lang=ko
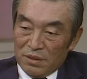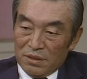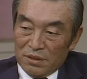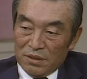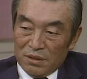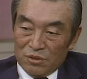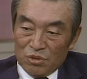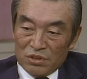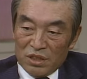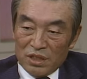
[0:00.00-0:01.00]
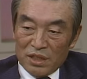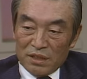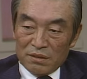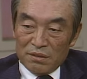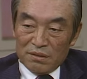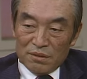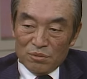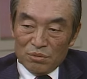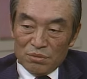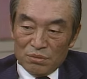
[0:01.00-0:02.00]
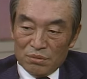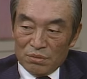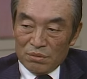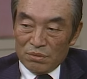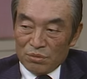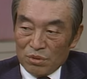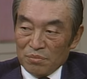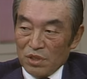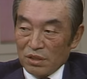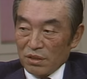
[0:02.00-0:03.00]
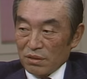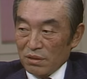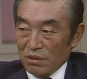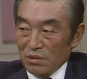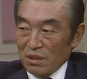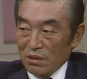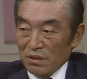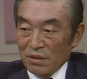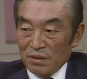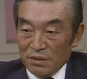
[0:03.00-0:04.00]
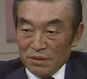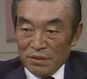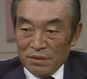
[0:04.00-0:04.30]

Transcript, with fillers: 그 저를 초청해 가는 데서도 조금 걱정스러워서 네.